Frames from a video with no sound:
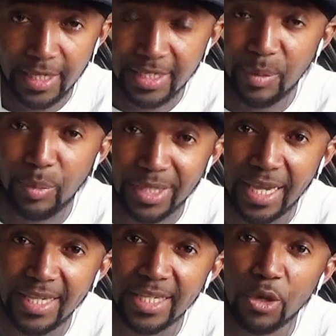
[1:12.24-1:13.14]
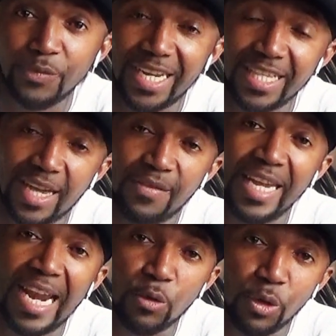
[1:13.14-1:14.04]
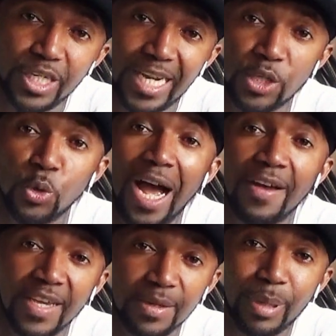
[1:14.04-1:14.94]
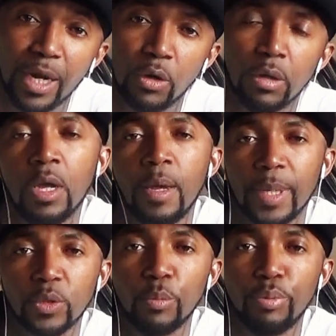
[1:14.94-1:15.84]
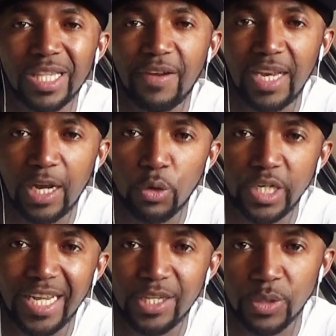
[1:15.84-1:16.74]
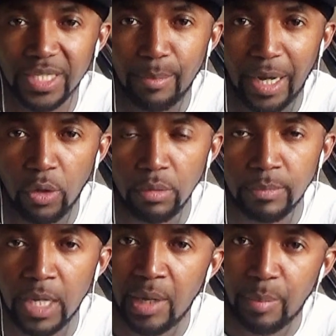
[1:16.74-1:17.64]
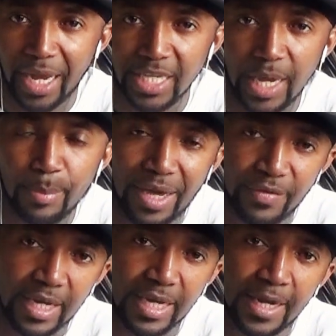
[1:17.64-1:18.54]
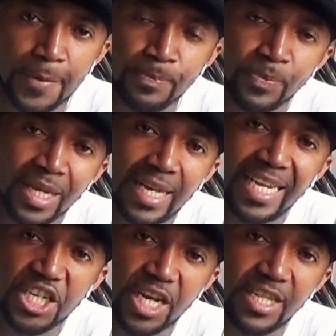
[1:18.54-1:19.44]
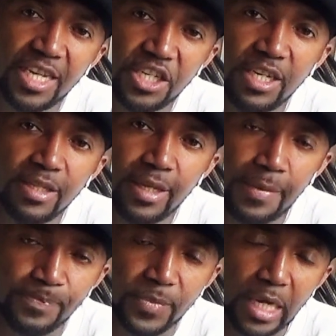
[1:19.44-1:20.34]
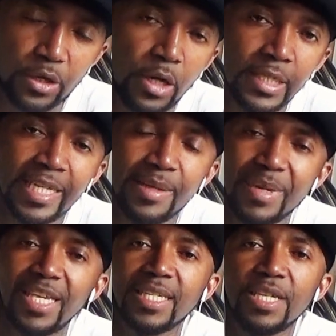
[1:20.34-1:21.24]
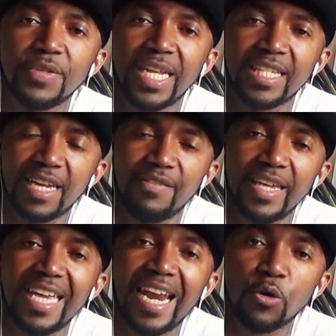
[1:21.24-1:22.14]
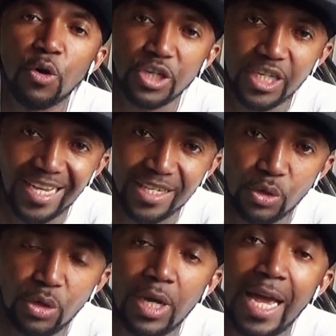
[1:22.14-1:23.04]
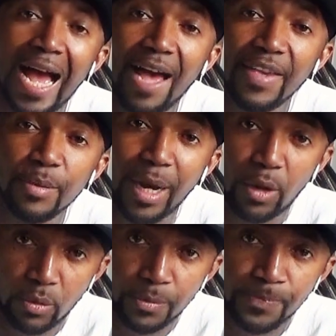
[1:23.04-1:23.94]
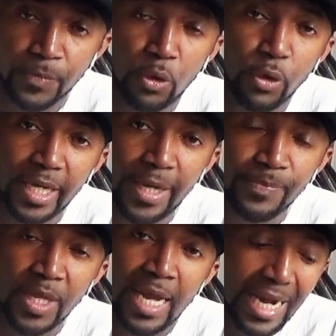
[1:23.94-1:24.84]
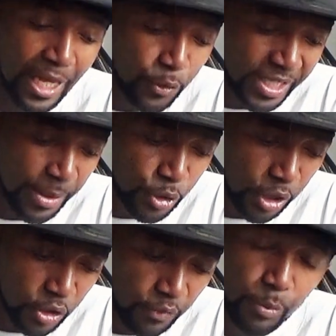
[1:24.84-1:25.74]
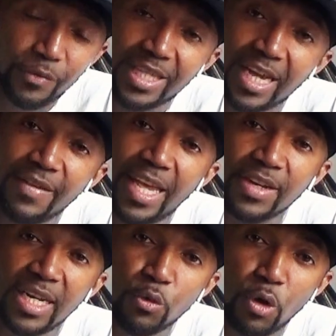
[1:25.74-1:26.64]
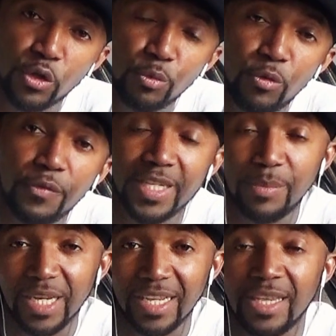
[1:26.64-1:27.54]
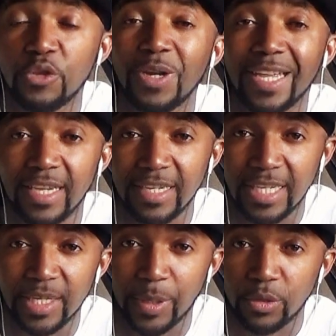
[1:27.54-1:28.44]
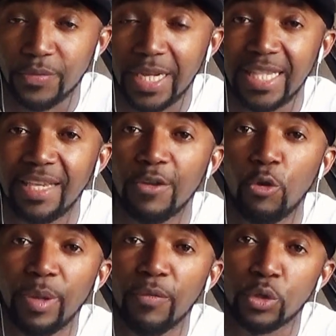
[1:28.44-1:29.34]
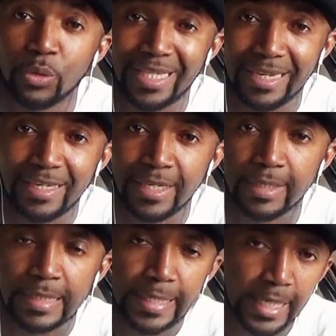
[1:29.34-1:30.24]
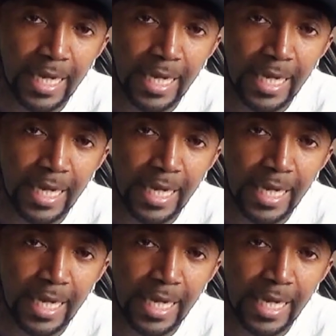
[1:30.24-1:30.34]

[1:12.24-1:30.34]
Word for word: Et ce qui est important ici, c'est que vous allez travailler la coordination avec ballon. Parce qu'on peut travailler la coordination sans ballon, par exemple avec euh, l'échelle d'agilité, d'accord Mais ici, vous allez travailler la coordination avec ballon. Ok La deuxième chose que vous pouvez travailler avec les ground moves, c'est bien entendu la technique, parce que vous allez développer votre technique.